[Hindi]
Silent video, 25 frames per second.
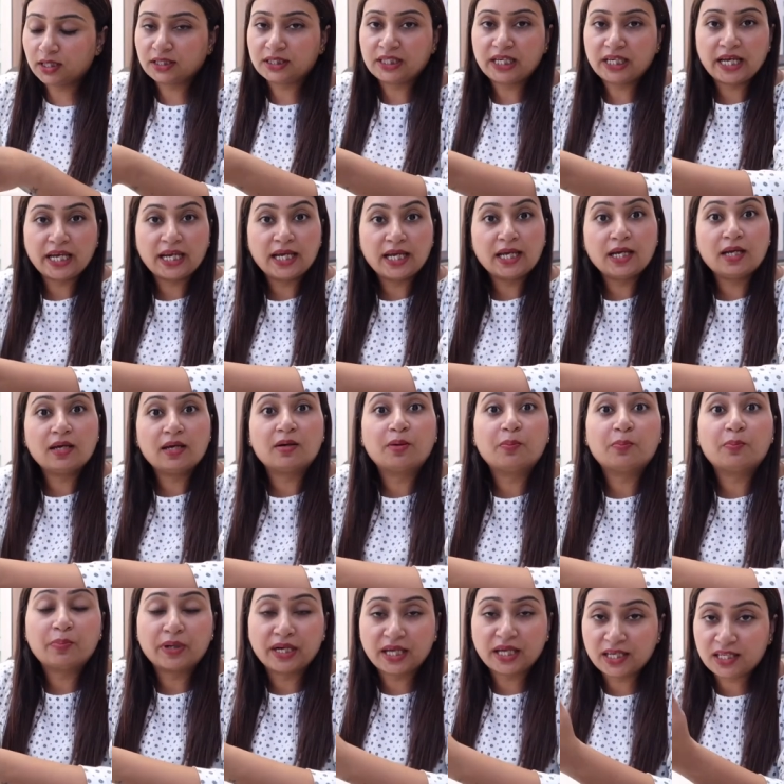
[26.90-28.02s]
ये
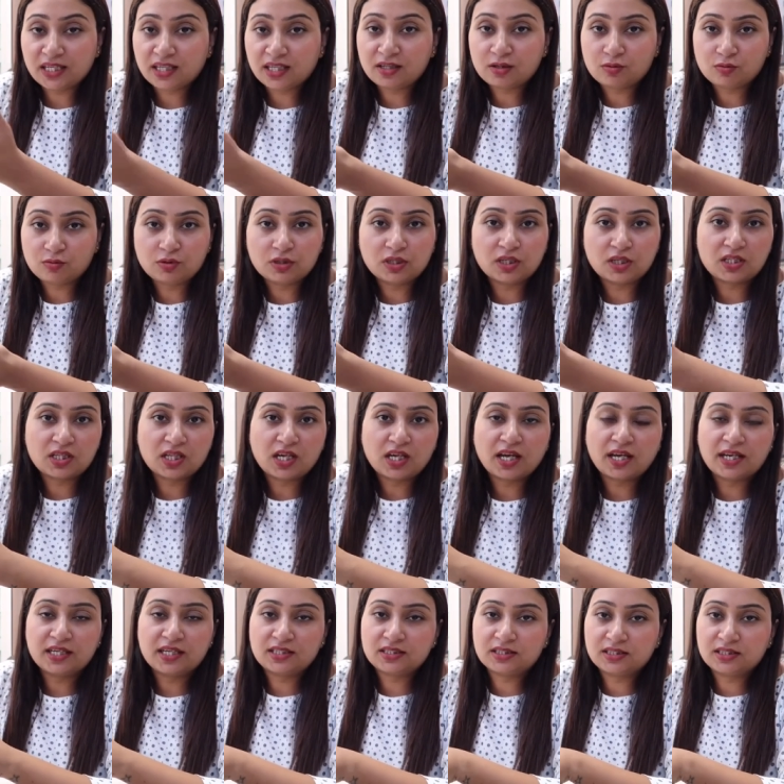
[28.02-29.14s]
बड़ा ही सुंदर सा
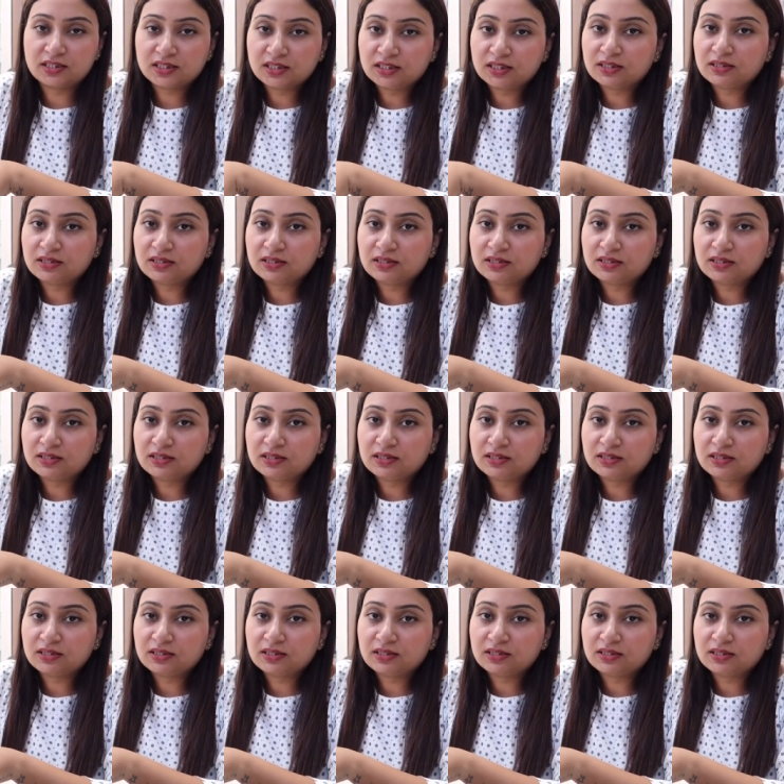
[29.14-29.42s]
एंड